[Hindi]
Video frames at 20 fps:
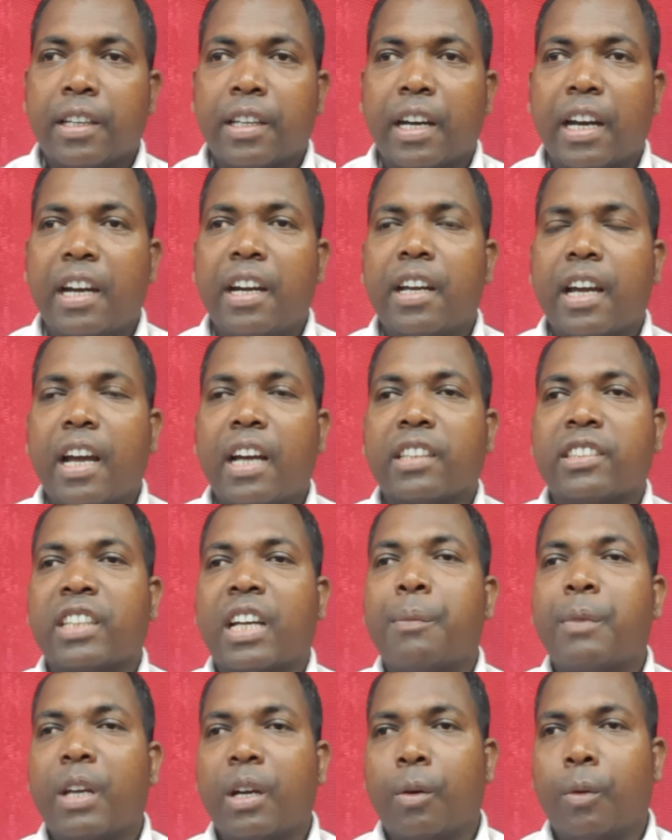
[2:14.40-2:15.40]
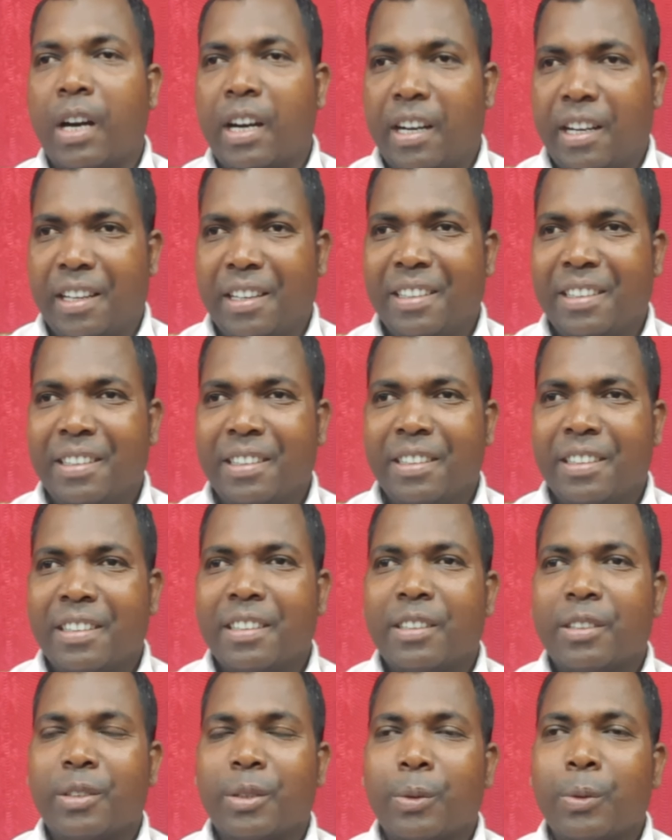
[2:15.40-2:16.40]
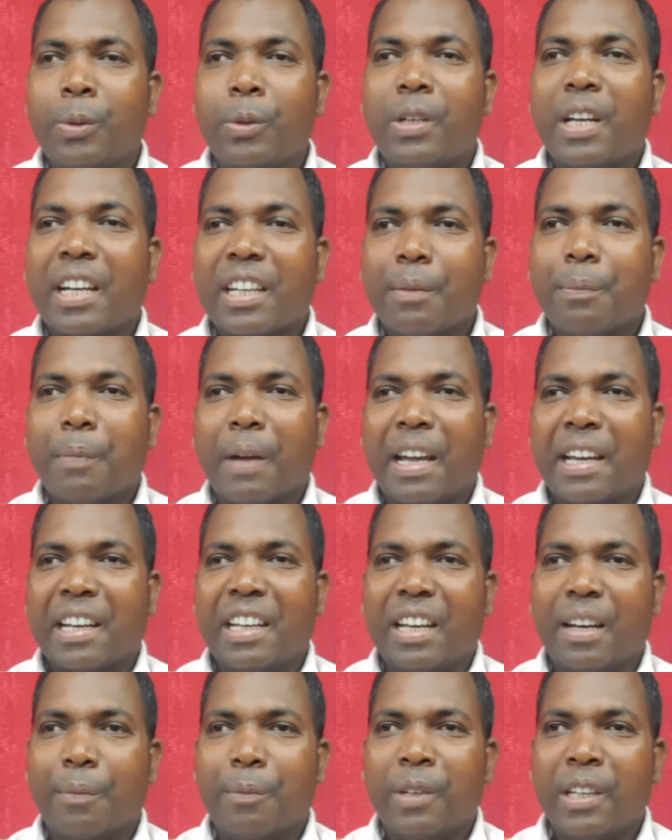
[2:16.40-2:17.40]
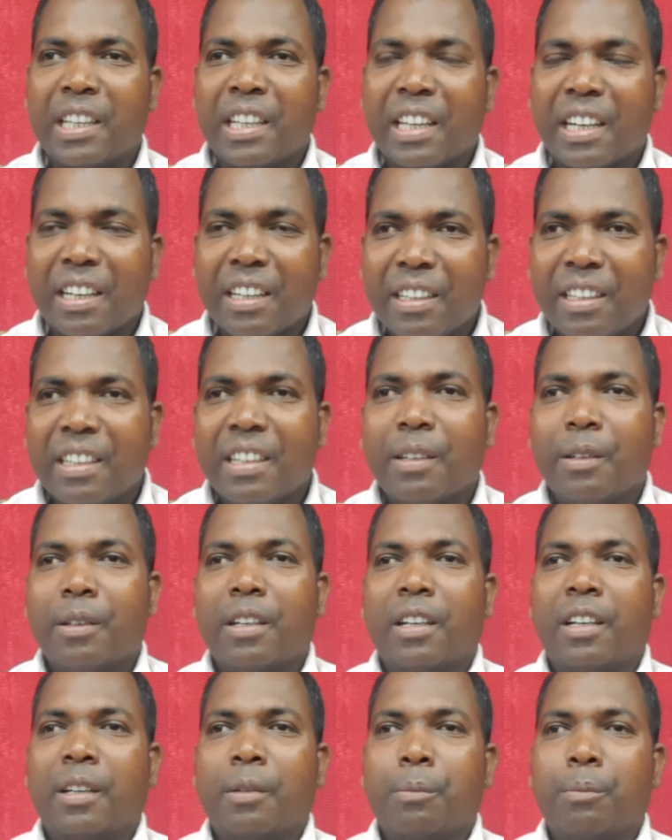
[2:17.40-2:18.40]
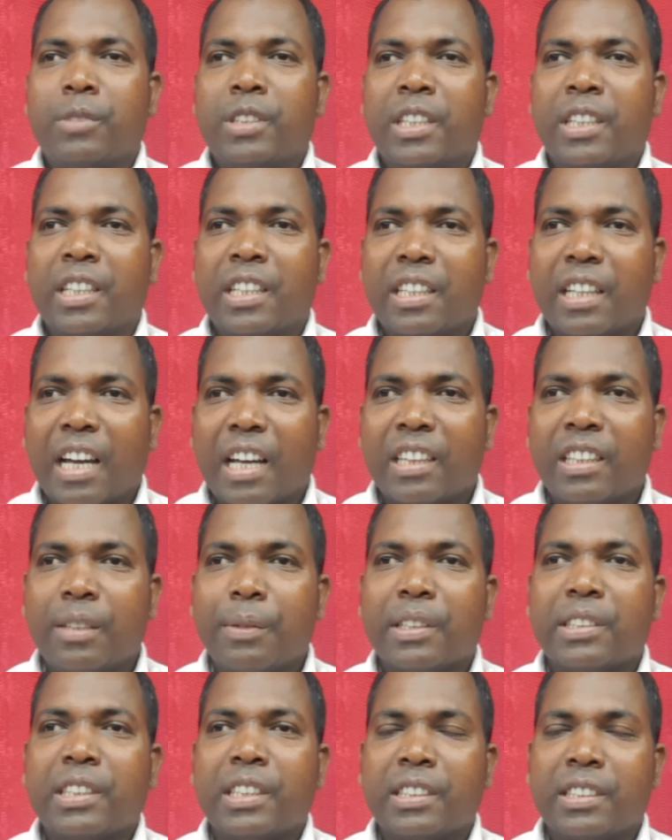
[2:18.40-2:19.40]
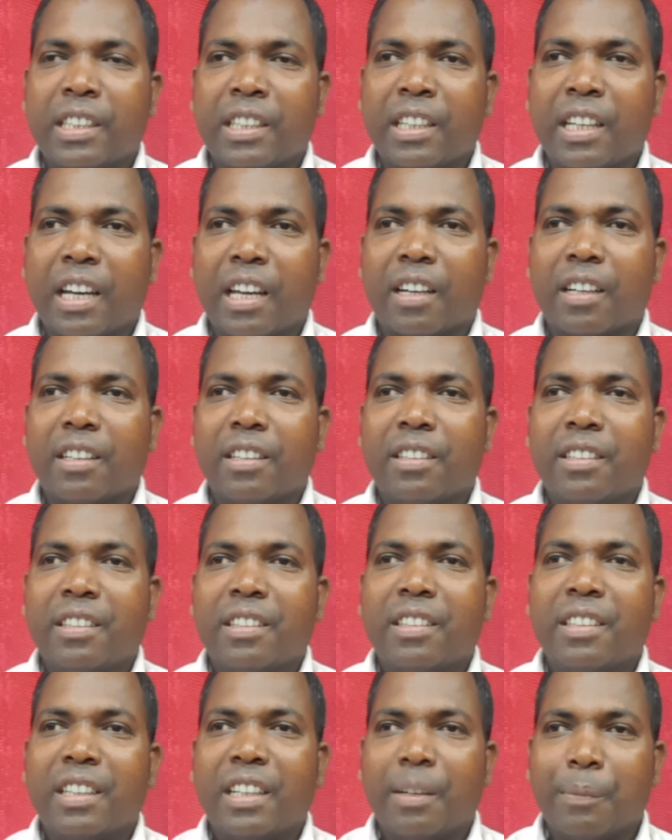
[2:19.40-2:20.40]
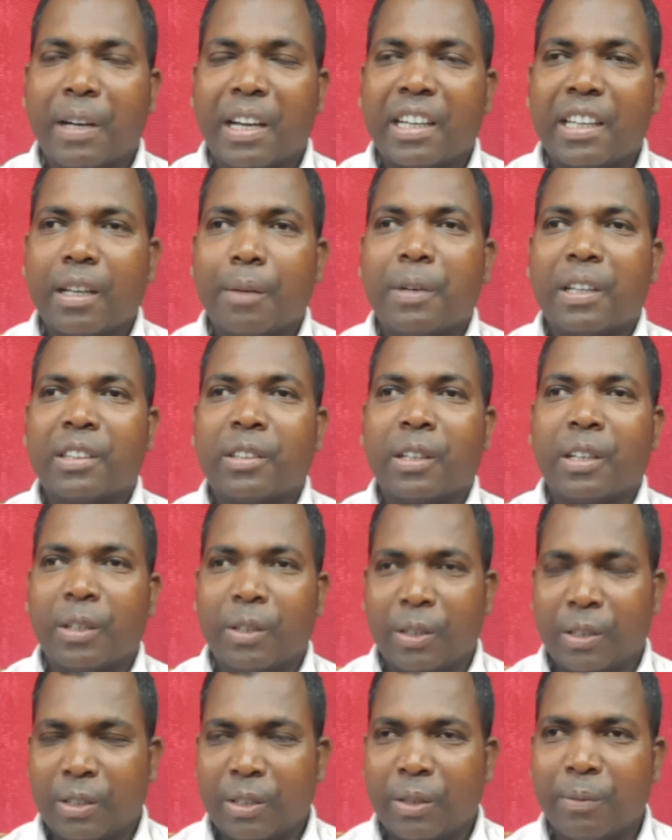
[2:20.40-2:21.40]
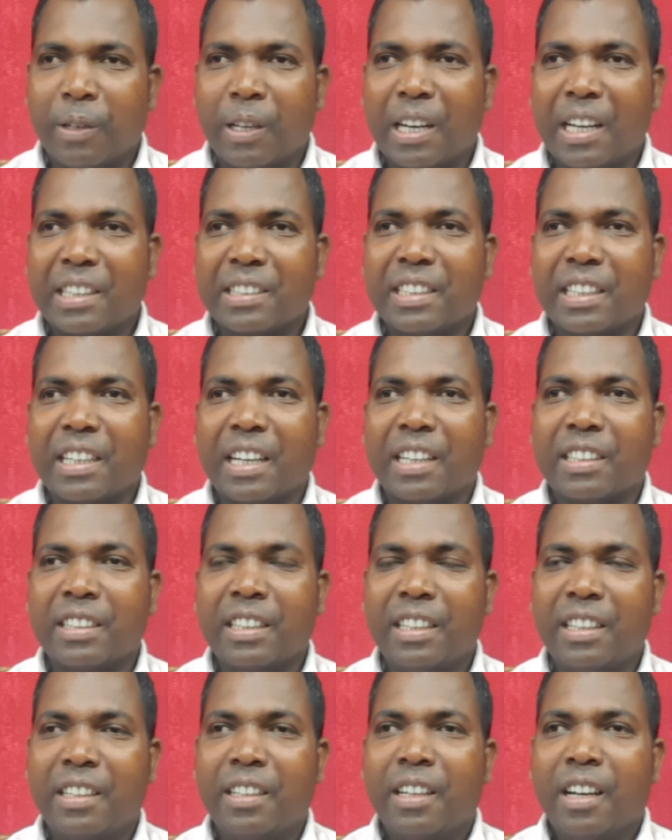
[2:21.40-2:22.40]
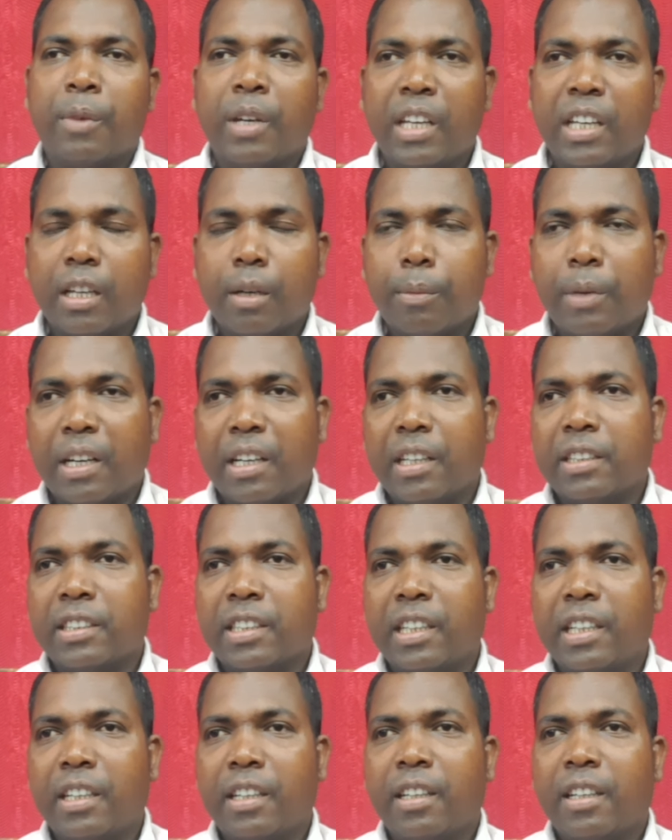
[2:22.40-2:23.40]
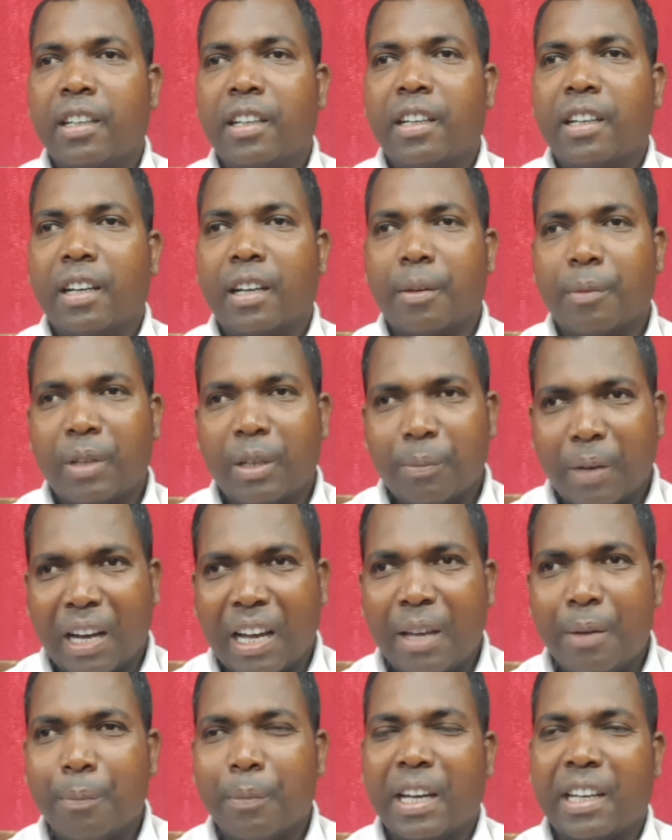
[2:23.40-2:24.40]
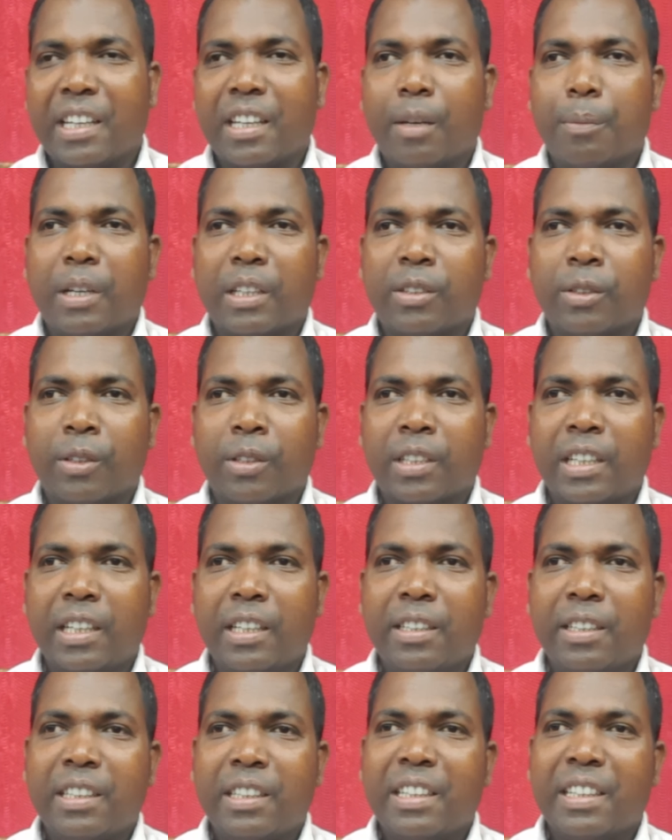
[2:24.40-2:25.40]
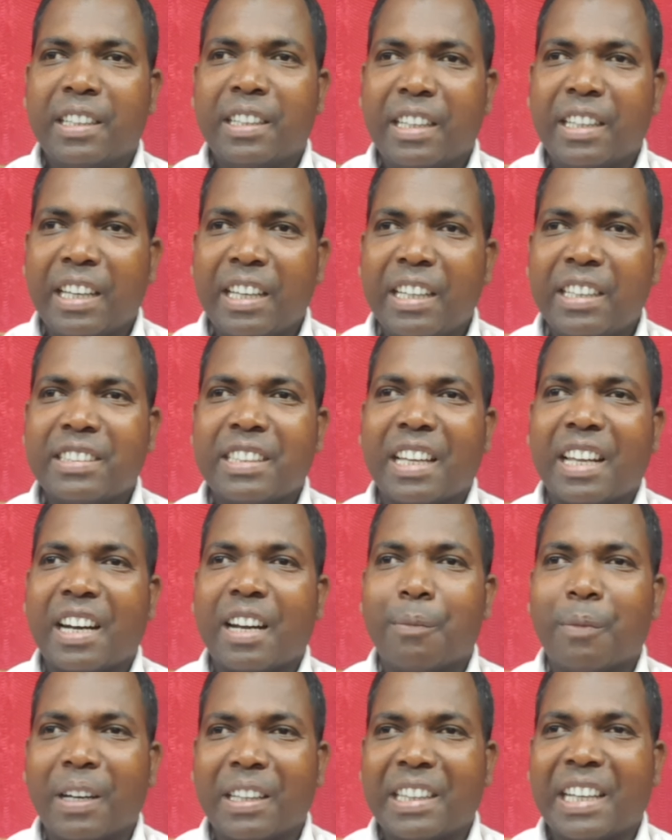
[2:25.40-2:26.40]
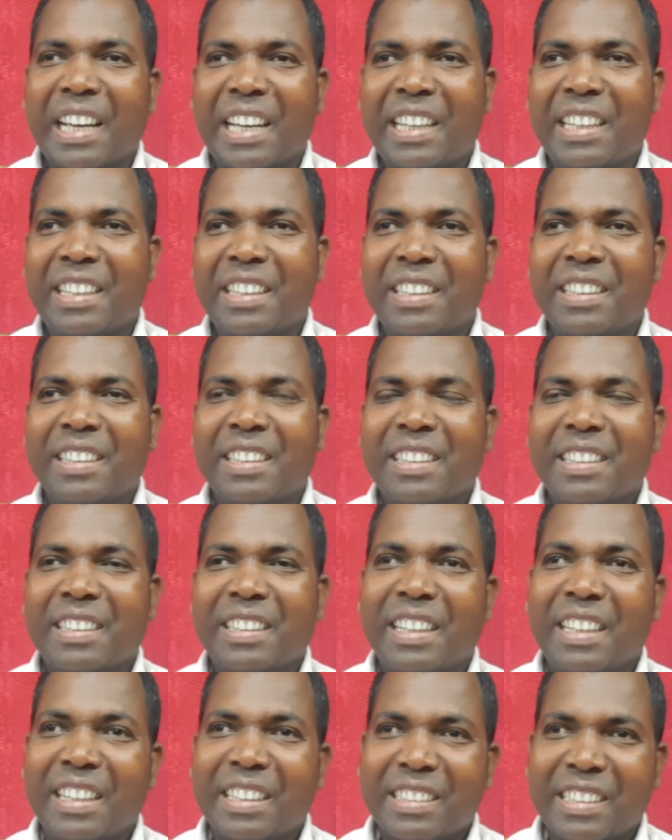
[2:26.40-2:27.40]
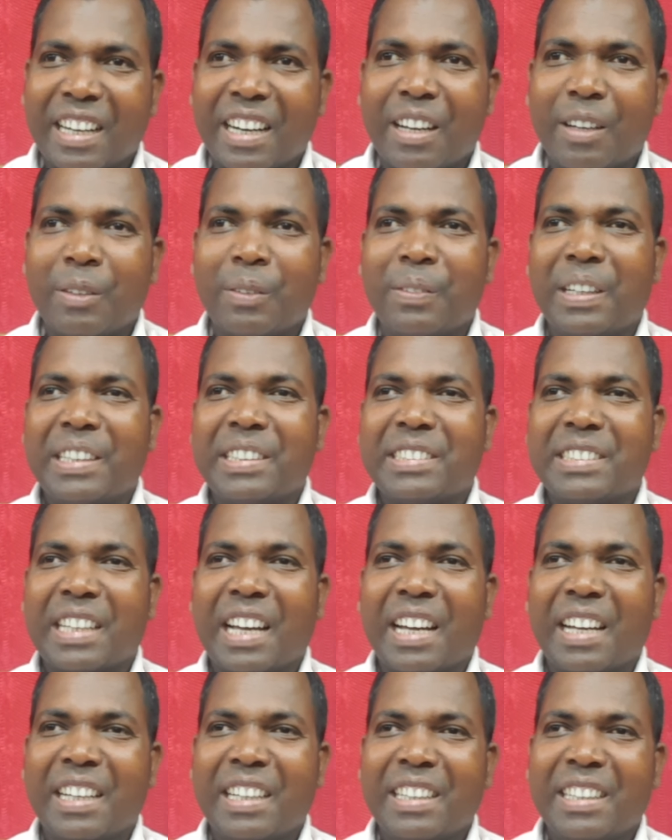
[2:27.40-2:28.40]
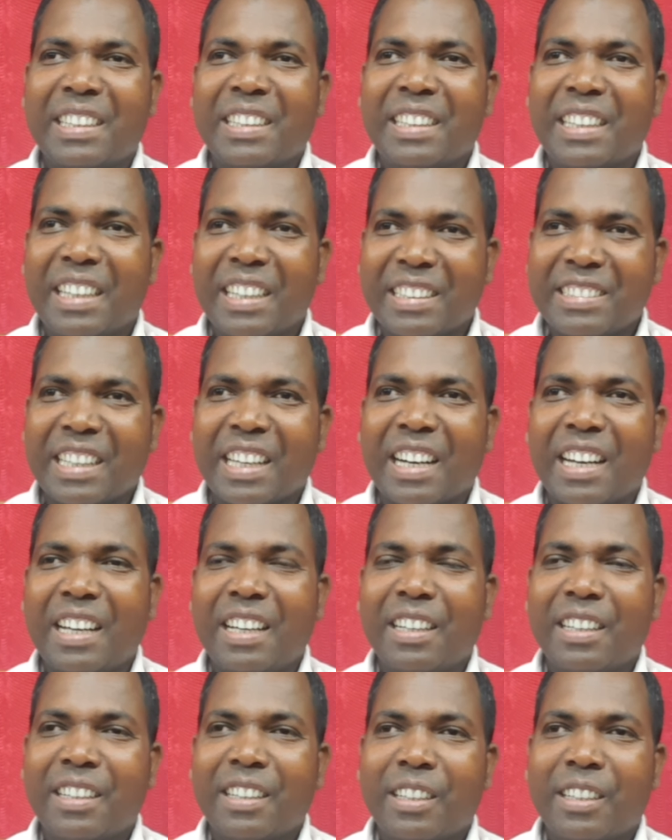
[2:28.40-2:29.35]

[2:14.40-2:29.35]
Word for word: ग्रैंड असम अवार्ड तो ऊटा के पाकल हमने के कि आदिवासी सिंगर ने माइकल पाथर हखम हलाक सेकार से निकर बाटे से हमारे भाई माइकल पाथर के ढेर सारा बधाई ढेर सारा शुभेच्छा ढेर सारा